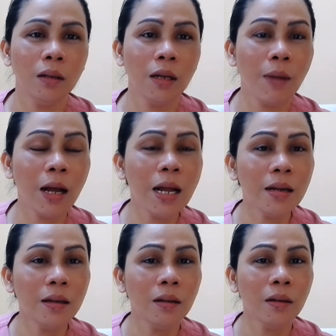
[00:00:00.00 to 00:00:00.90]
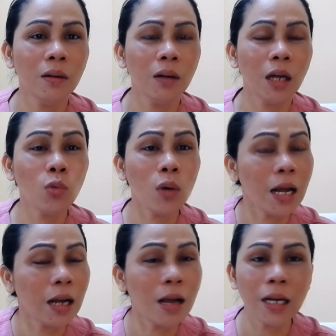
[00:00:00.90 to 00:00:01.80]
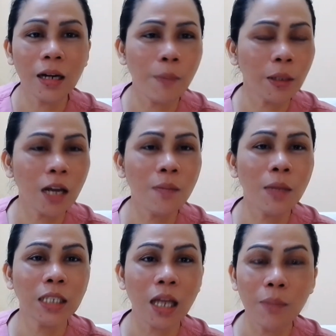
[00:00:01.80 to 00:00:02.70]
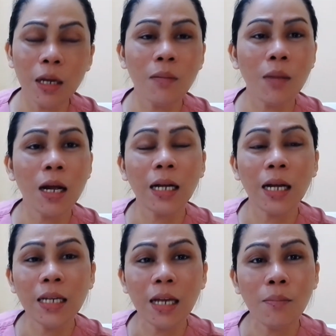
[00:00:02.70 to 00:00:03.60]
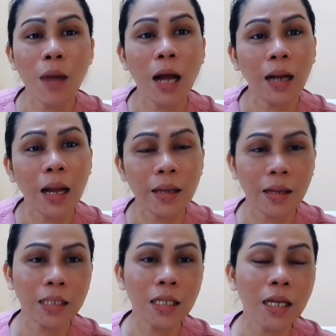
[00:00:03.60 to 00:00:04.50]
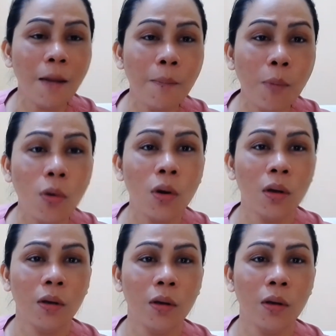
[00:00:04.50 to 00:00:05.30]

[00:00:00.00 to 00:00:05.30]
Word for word: Iba? At wala kang karapatan magsabi ng mga ganyang bagay kasi nga po,